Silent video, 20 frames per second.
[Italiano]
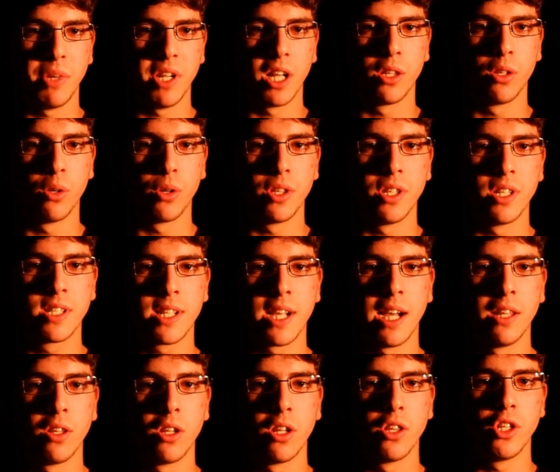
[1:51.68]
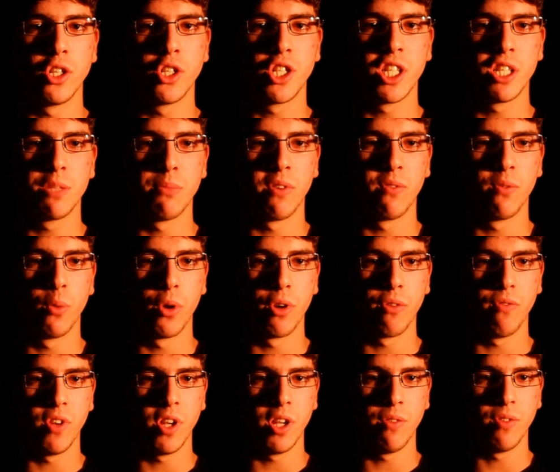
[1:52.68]
seminator di scandalo e di
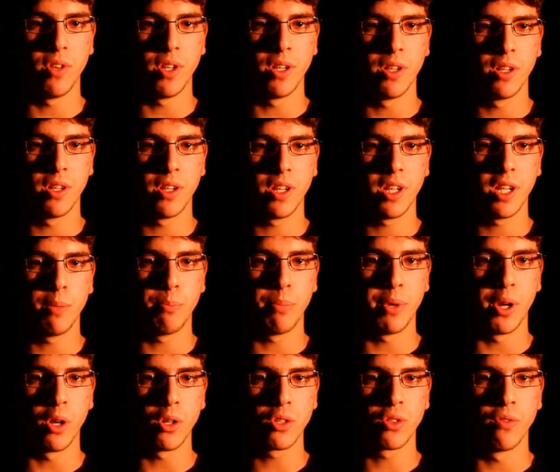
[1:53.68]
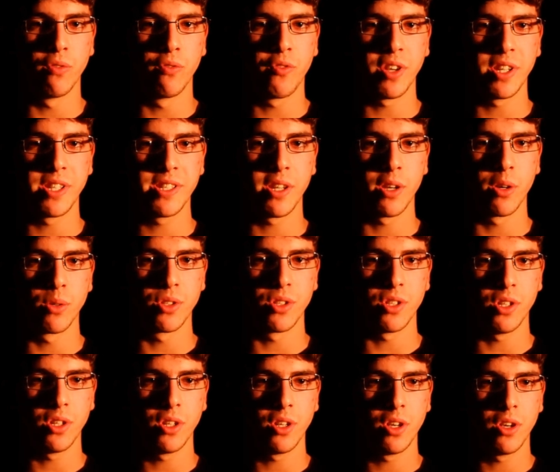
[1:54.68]
scisma fuor vivi, e però son
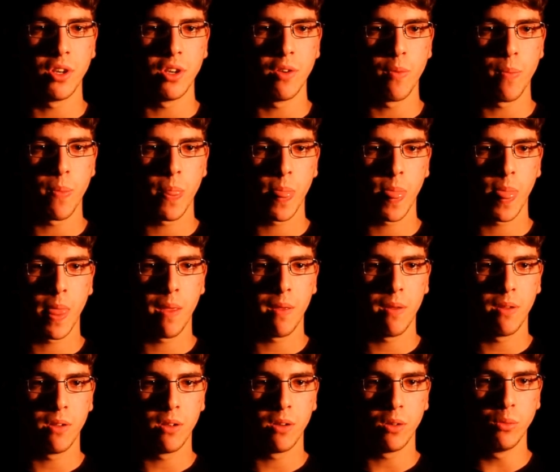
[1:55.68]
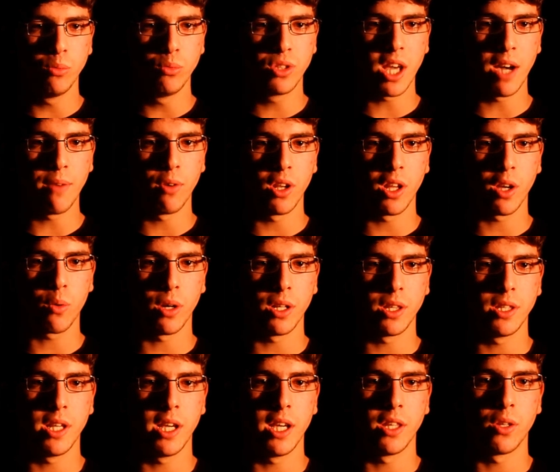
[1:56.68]
fessi così. Un
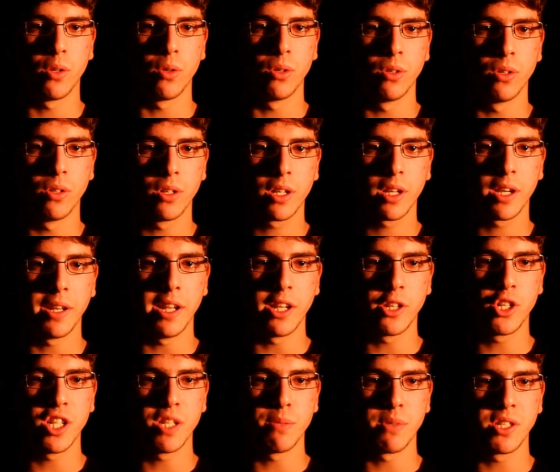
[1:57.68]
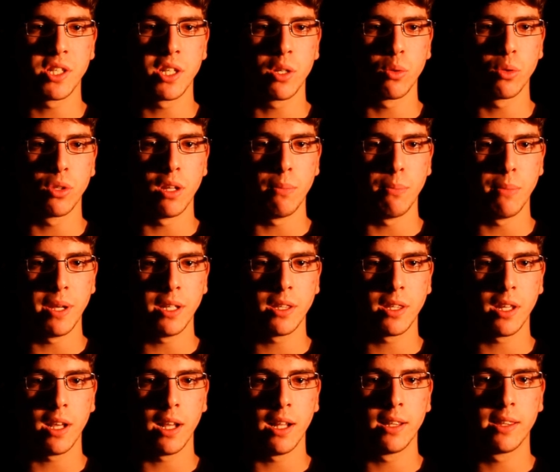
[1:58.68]
diavolo è qua dietro, che ne acisma sì
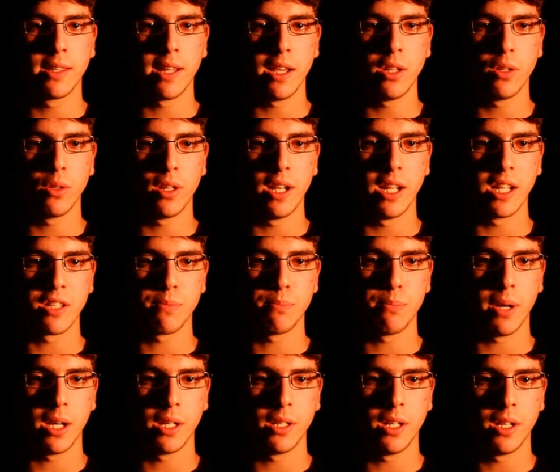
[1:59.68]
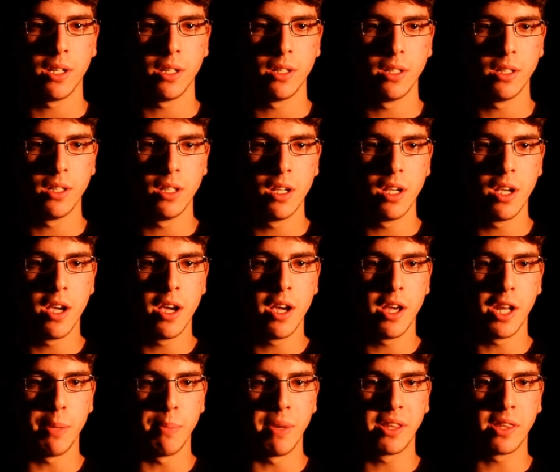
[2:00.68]
crudelmente al taglio della spada,
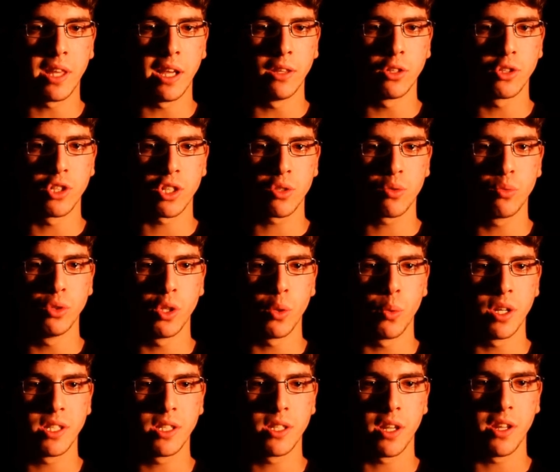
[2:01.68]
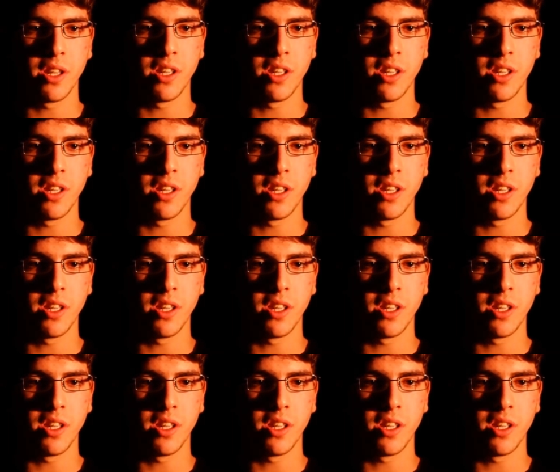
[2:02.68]
rimettendo ciascun